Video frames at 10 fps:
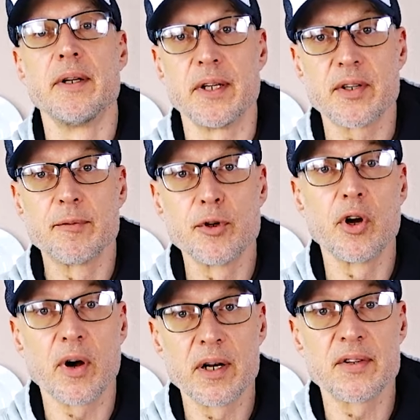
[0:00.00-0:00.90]
Deshalb wurde
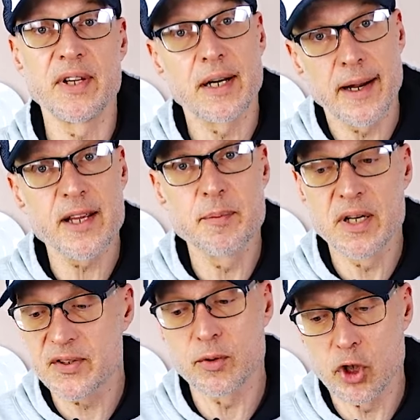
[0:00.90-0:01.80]
auch alles sehr
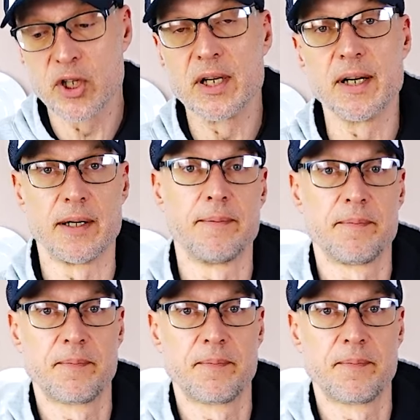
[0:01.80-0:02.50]
gleichmäßig und schnell gar.